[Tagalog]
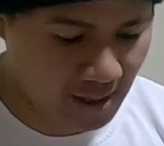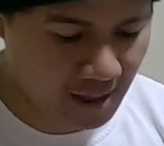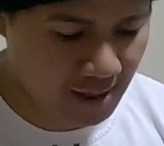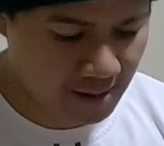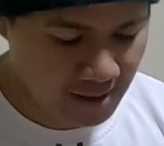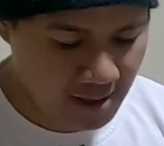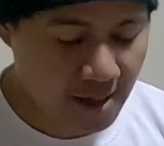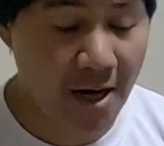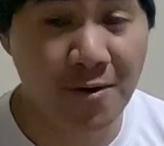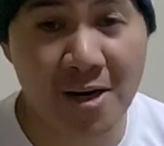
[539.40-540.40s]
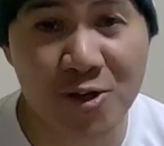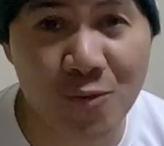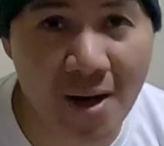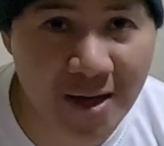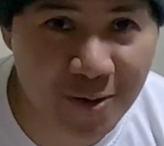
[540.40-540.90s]
Sige lang. Ano lang
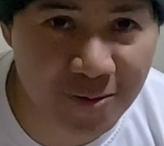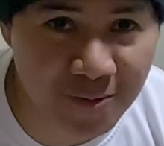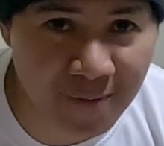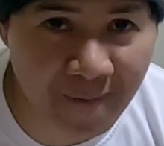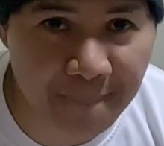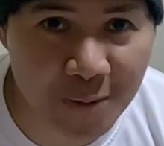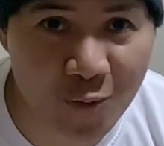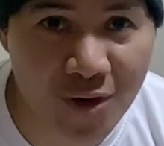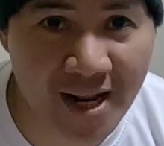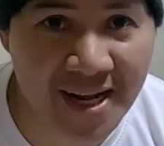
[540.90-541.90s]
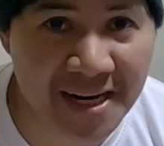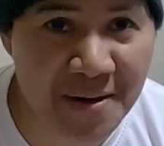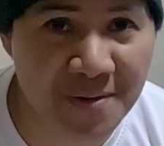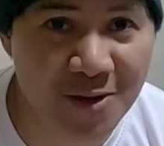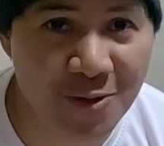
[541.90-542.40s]
to ha, yung hula lang
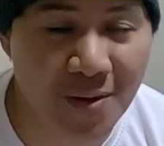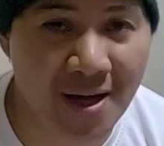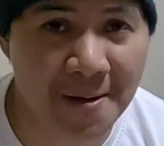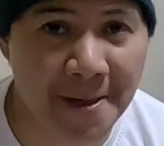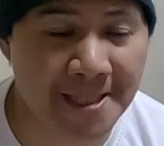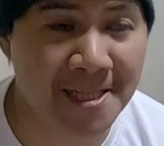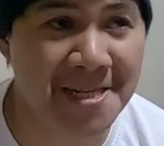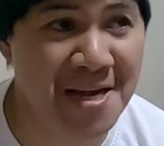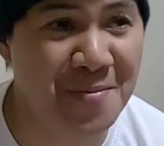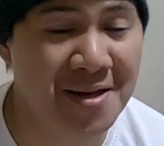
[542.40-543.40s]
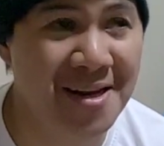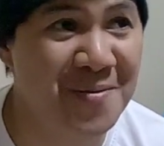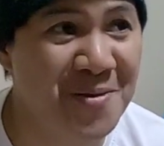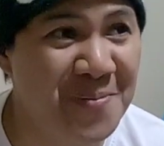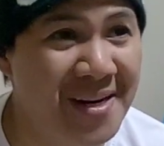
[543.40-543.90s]
namin to ha, kasi hindi namin alam yung